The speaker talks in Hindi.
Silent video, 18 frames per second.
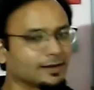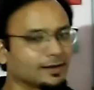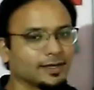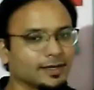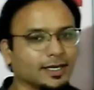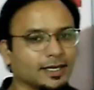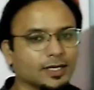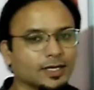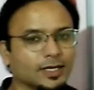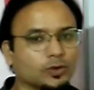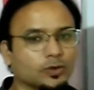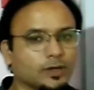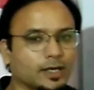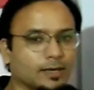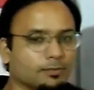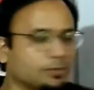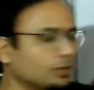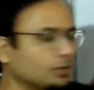है तो
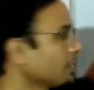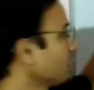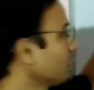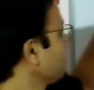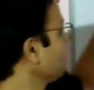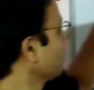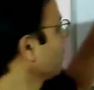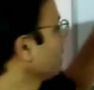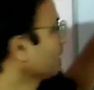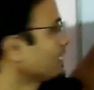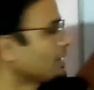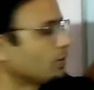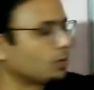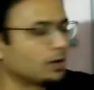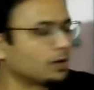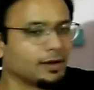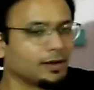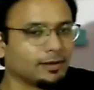ये पूरे का पूरा क्या
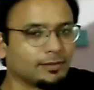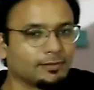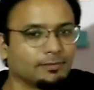हुआ